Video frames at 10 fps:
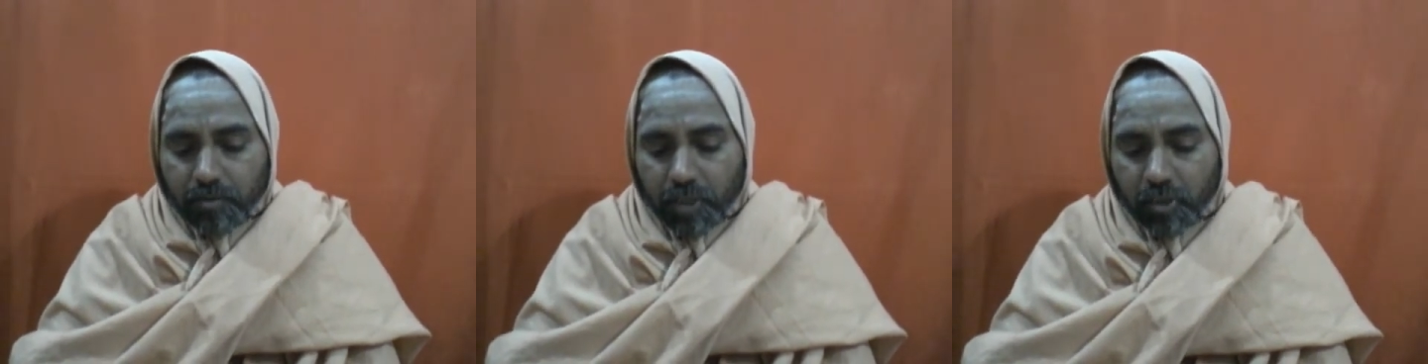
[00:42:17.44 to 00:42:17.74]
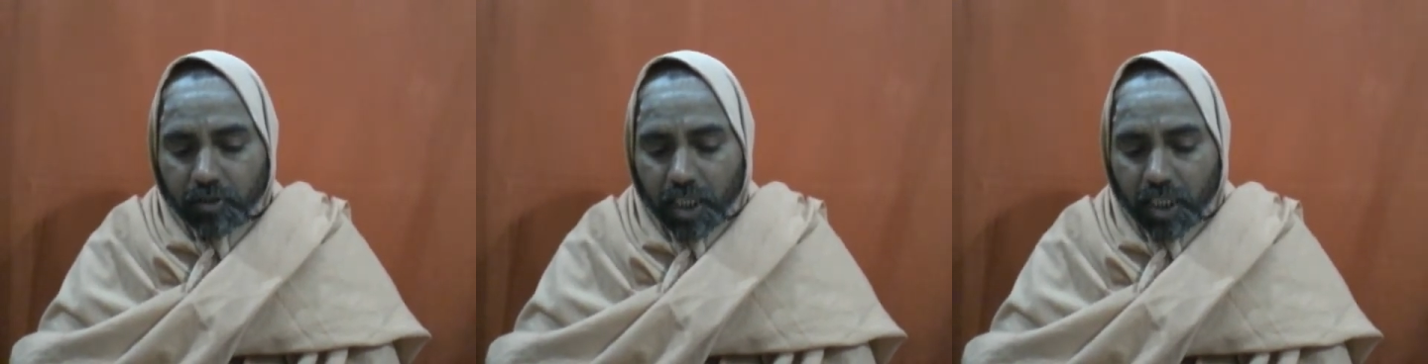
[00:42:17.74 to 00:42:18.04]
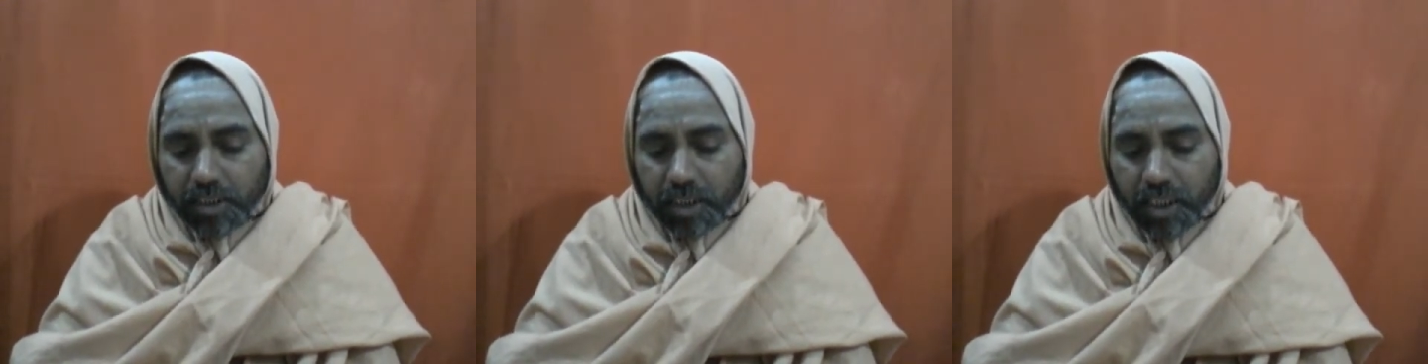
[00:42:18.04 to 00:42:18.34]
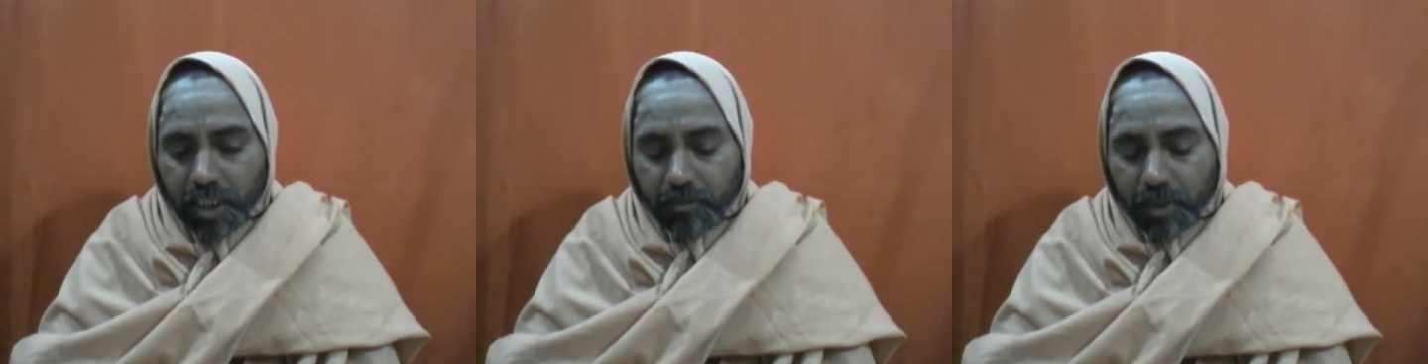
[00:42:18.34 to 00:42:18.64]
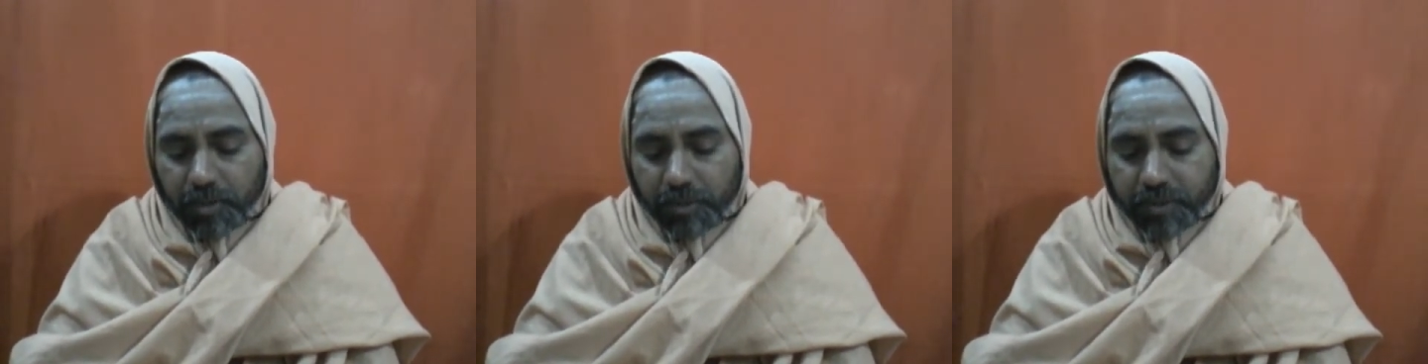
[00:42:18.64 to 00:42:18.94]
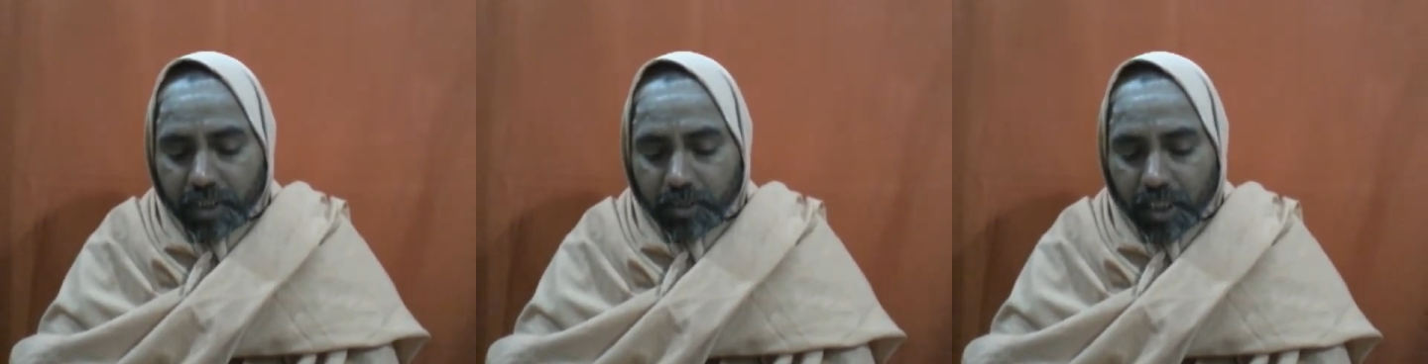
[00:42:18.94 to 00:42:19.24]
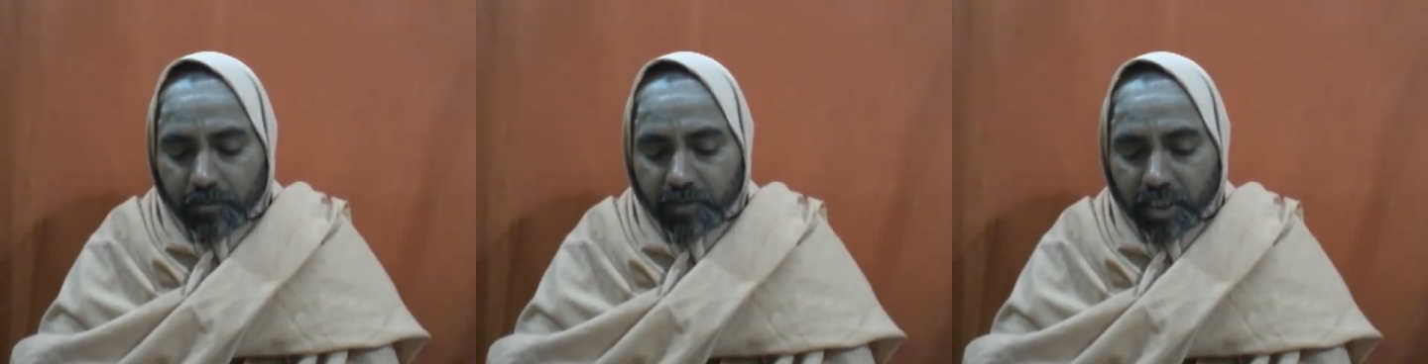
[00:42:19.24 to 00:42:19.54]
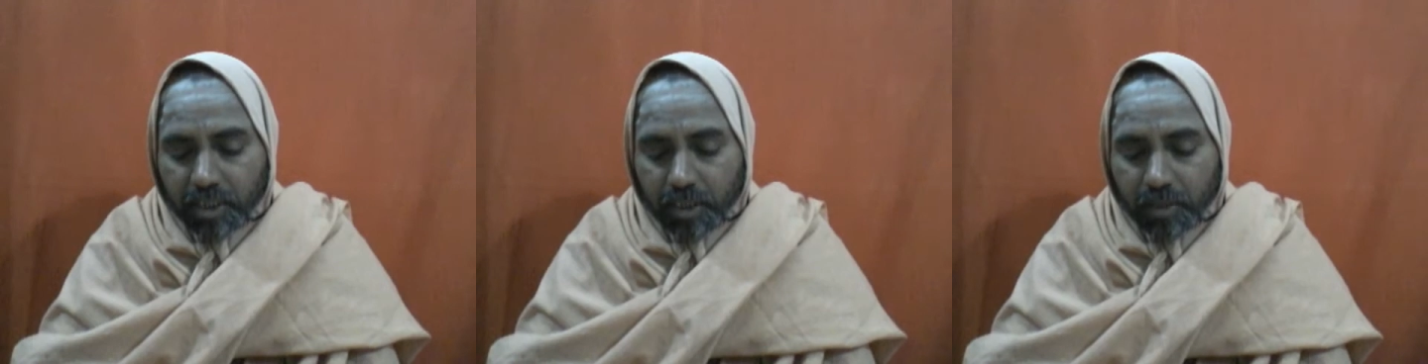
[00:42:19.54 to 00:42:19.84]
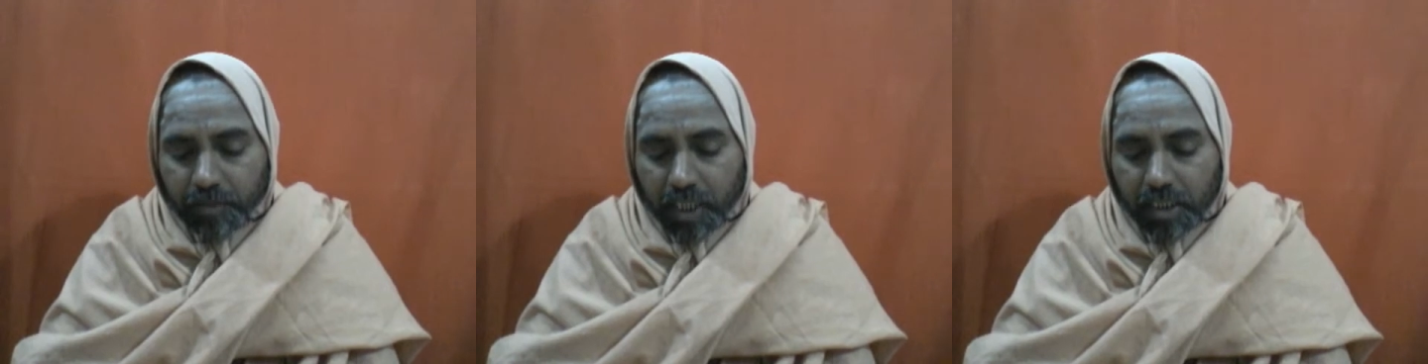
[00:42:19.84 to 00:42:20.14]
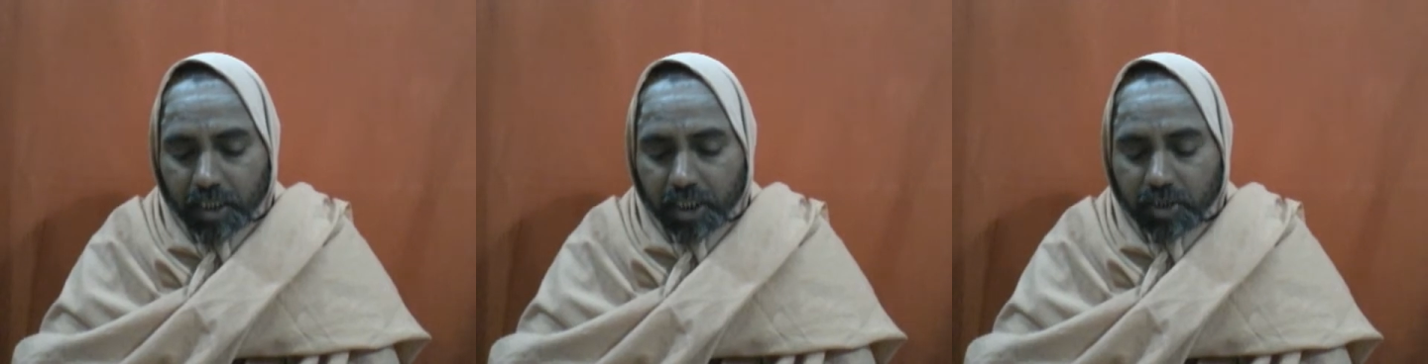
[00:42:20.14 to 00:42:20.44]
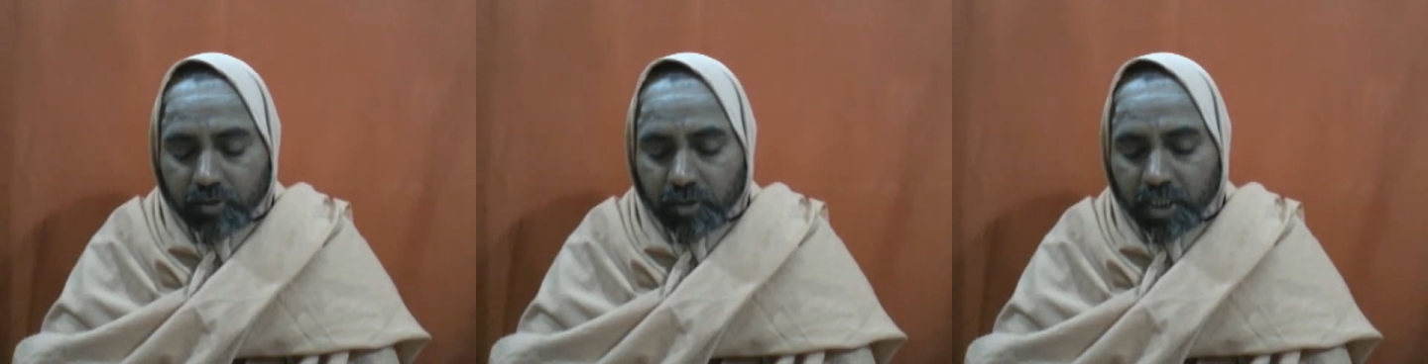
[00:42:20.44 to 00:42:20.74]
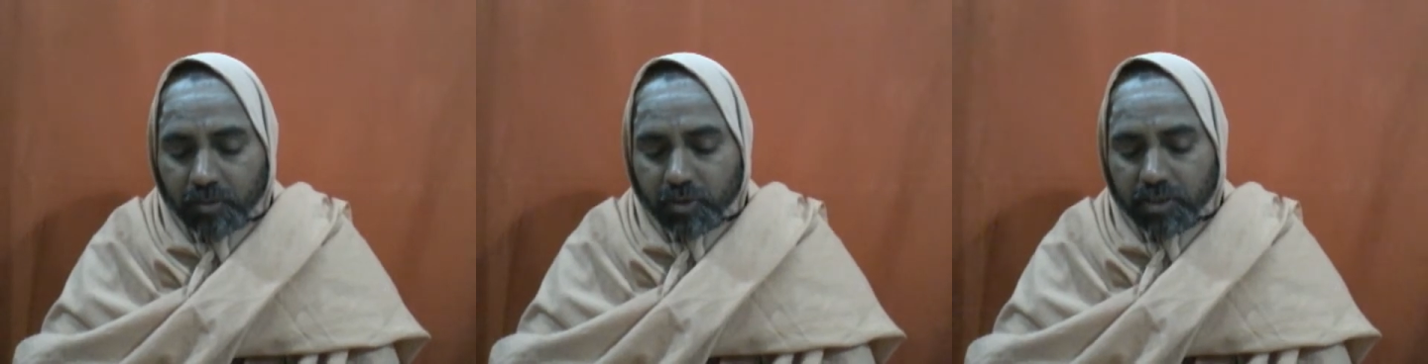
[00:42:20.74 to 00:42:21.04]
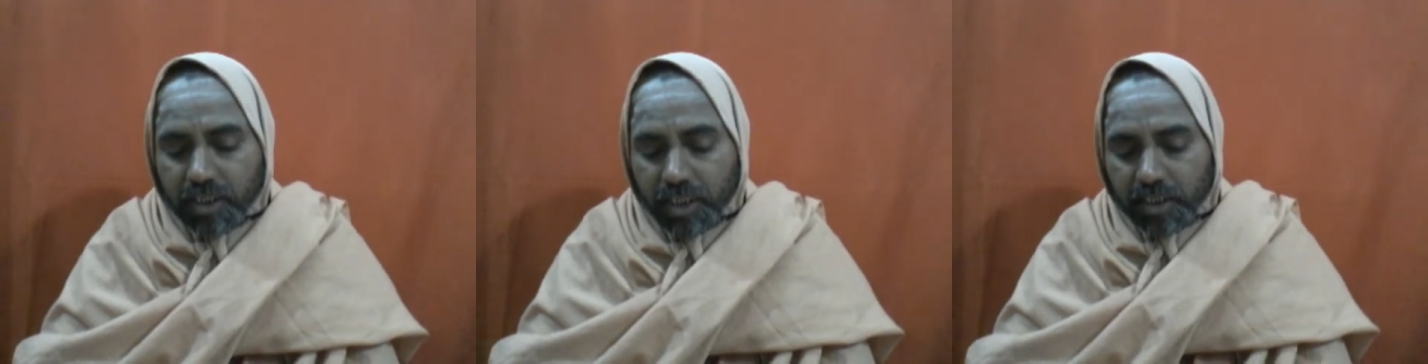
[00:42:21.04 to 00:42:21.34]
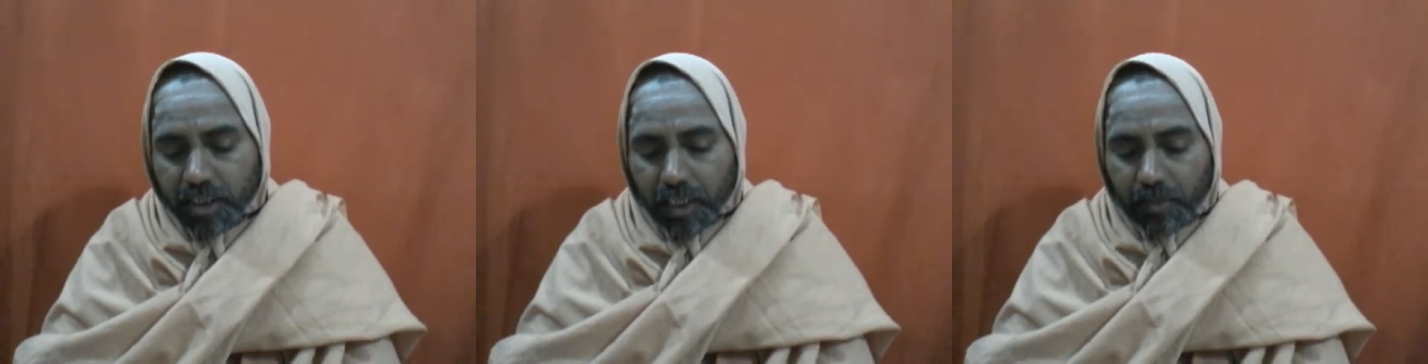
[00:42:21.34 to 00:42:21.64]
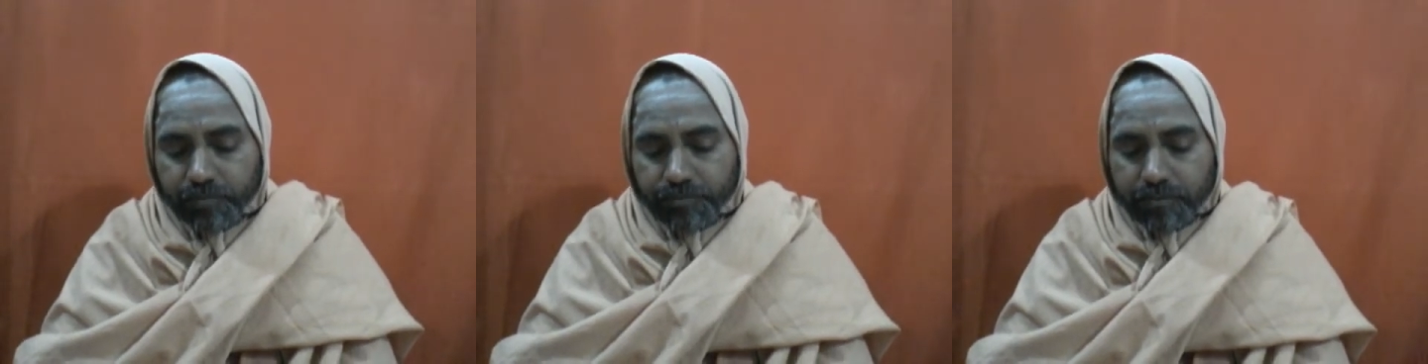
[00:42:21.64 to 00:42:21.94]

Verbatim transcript: बहुदासीन्यम अभिष्यताम जन कृपा उत्सृज्यता